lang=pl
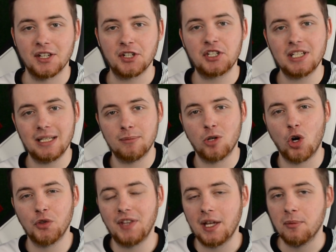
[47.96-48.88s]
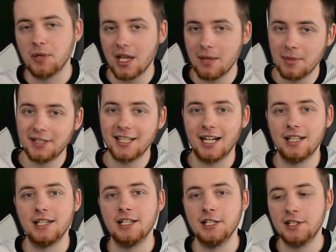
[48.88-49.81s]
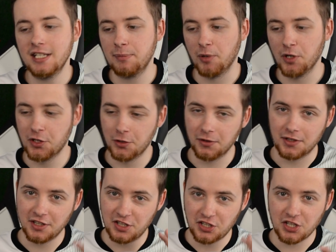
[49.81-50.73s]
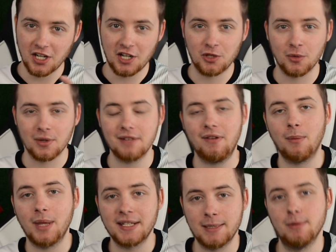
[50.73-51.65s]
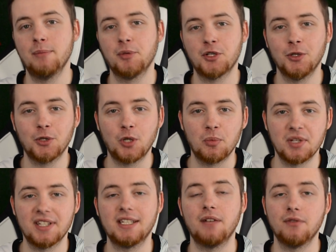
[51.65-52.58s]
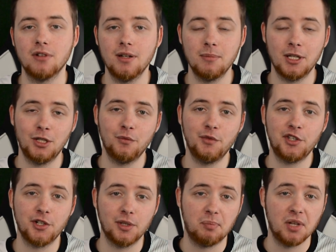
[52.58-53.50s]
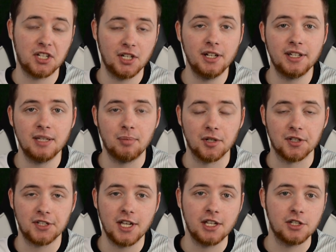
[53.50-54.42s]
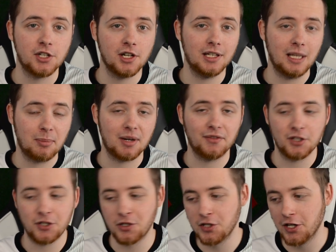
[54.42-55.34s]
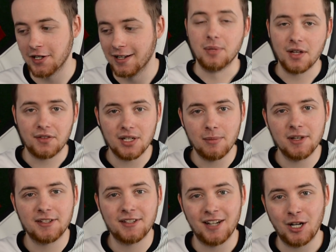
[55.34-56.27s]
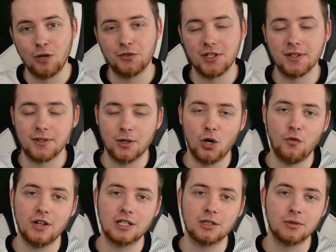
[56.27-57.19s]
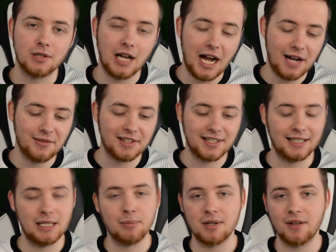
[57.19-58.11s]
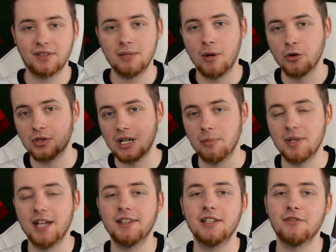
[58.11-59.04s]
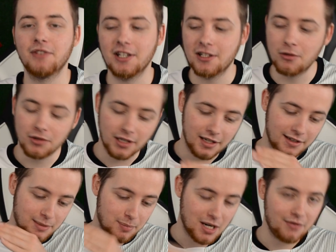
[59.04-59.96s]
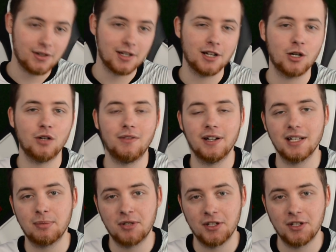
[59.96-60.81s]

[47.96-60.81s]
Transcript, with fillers: Zaczynamy od najmniej medialnej ligi spośród tych trzech, które wam na samym początku przedstawiłem, mianowicie od pierwszej ligi polskiej, gdzie naprawdę się dzieje. Pierwsze miejsce Raków Częstochowa, który awans tak naprawdę ma już klepnięty, więc tutaj sprawa Rakowa jest